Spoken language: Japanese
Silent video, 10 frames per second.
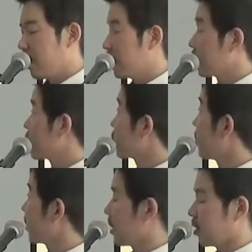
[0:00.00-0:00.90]
進
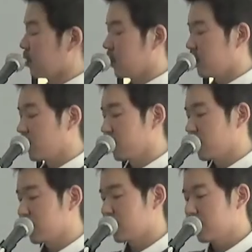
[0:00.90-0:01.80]
めているというこ
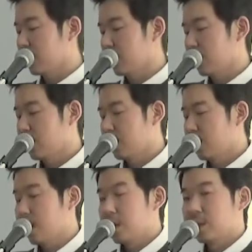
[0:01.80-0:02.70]
とです。
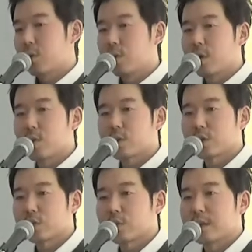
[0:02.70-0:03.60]
でこれを聞
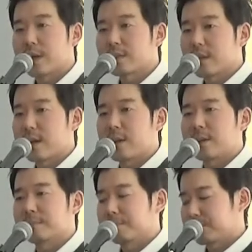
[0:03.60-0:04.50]
くと大
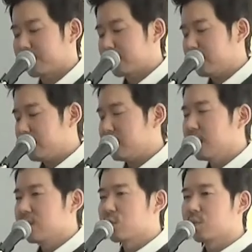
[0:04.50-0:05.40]
体
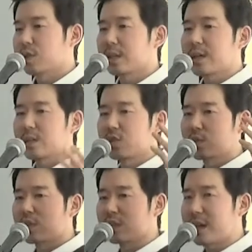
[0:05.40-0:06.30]
ちょっと悲観非
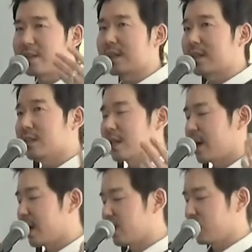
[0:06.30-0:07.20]
常に悲観的に考
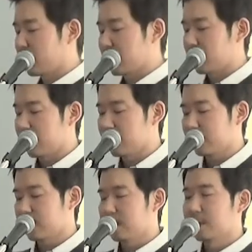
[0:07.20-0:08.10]
える人たちいま
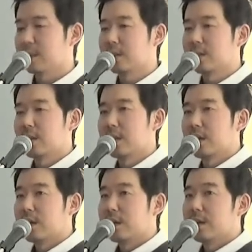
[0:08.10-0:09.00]
す。
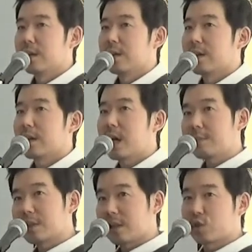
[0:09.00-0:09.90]

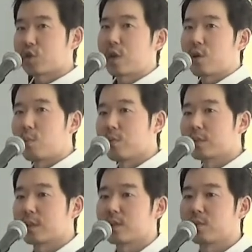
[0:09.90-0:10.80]
神が主権を持っ
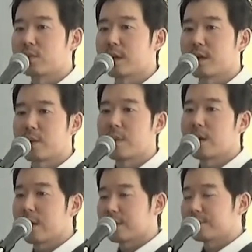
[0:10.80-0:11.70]
ているのであれ
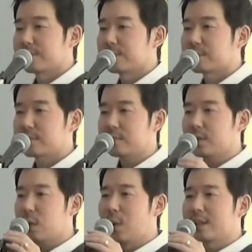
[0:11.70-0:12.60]
ば、
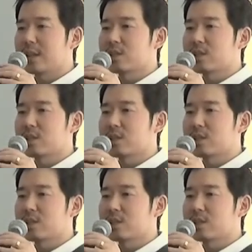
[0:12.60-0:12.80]
私